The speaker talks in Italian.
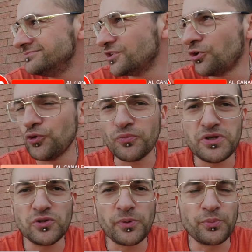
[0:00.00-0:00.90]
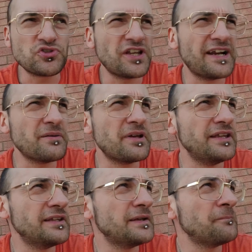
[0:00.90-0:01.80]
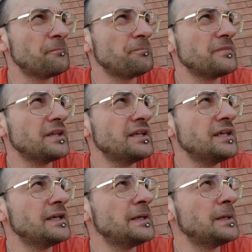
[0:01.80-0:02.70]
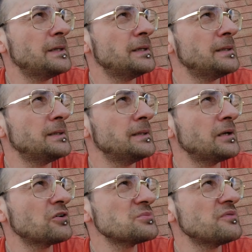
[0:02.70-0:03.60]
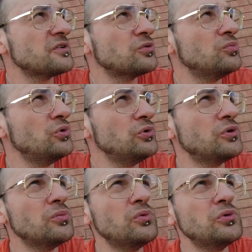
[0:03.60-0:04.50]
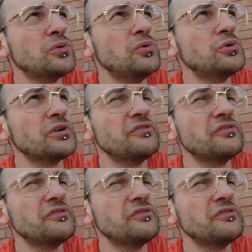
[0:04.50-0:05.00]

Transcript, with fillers: non ho dormito proprio serenamente e la cosa mi ha fatto molto molto molto